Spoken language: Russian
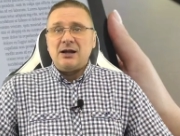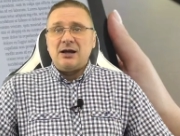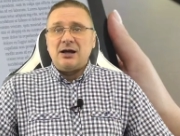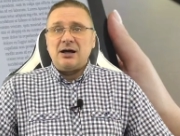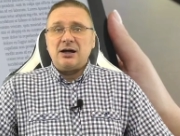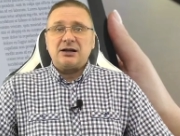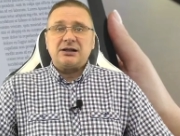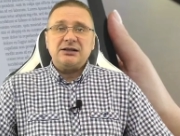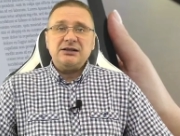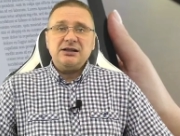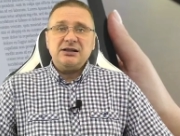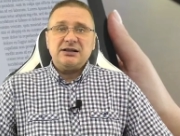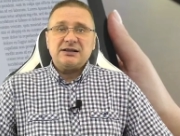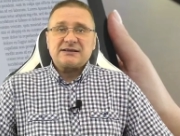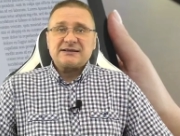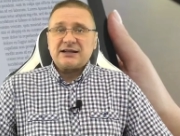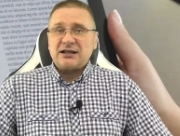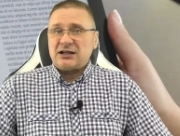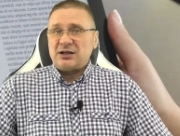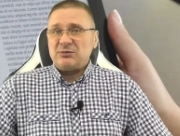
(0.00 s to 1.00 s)
книги
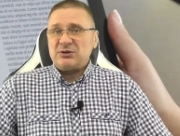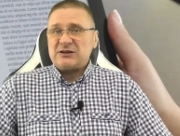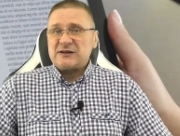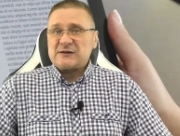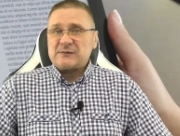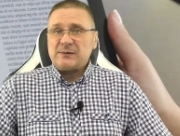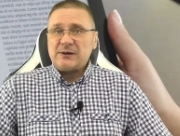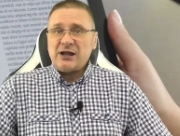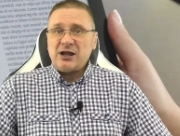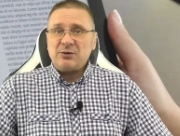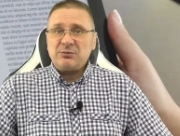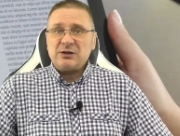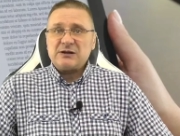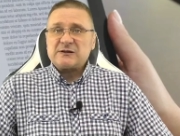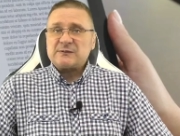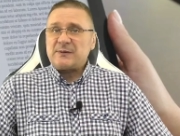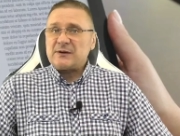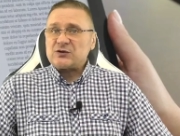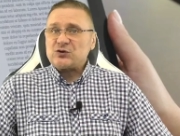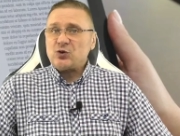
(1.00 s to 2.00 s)
с такими дисплеями
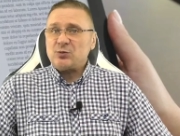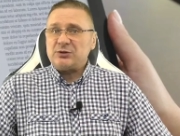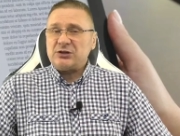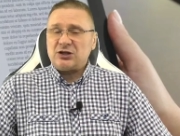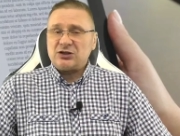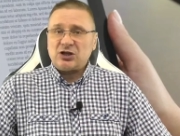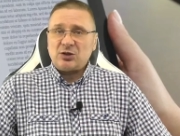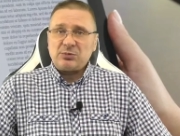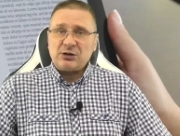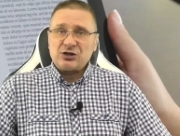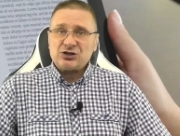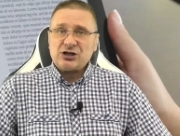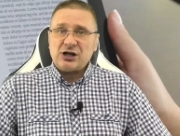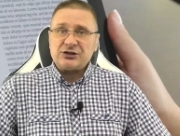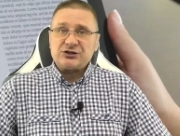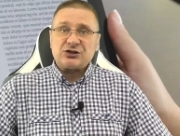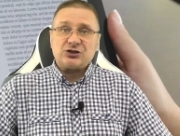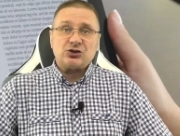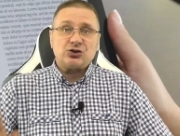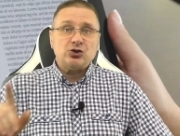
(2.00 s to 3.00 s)
способны
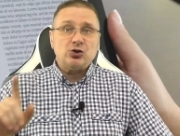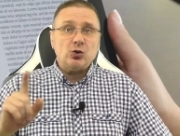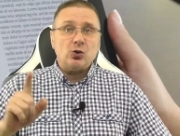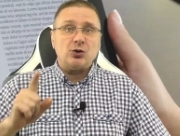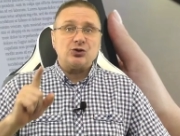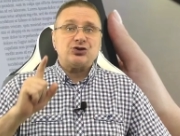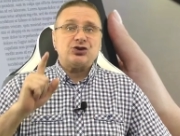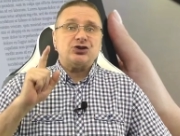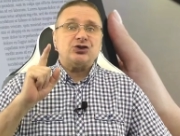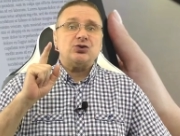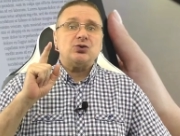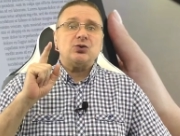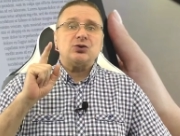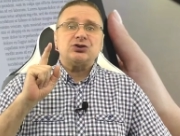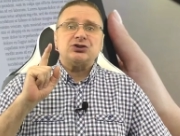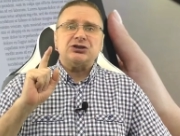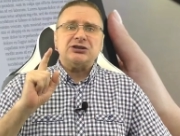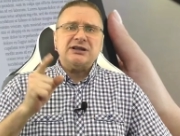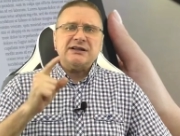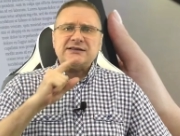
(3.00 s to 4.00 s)
отображать до
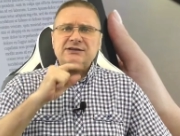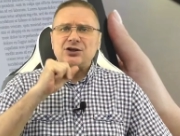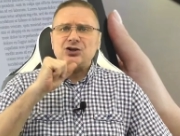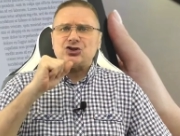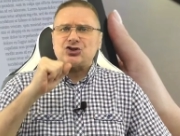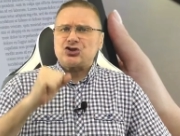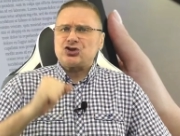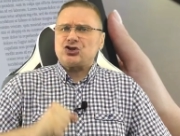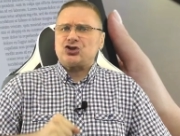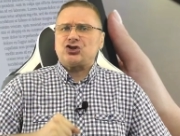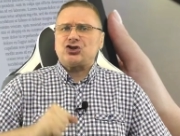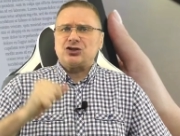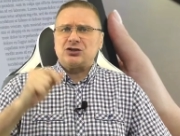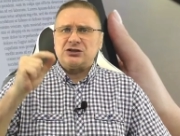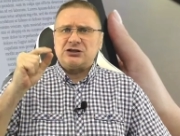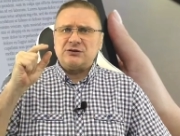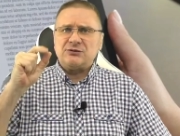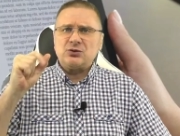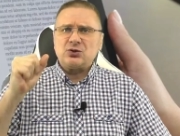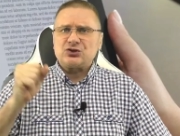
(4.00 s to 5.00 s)

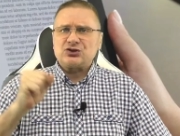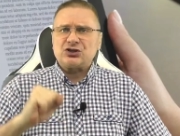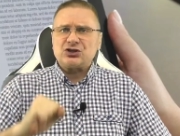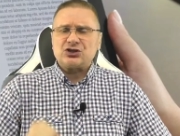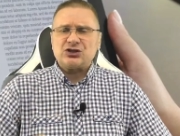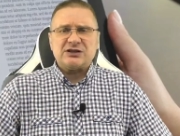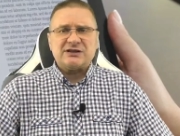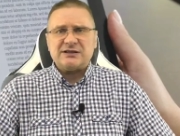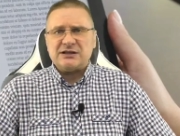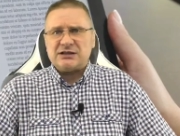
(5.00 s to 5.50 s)
4096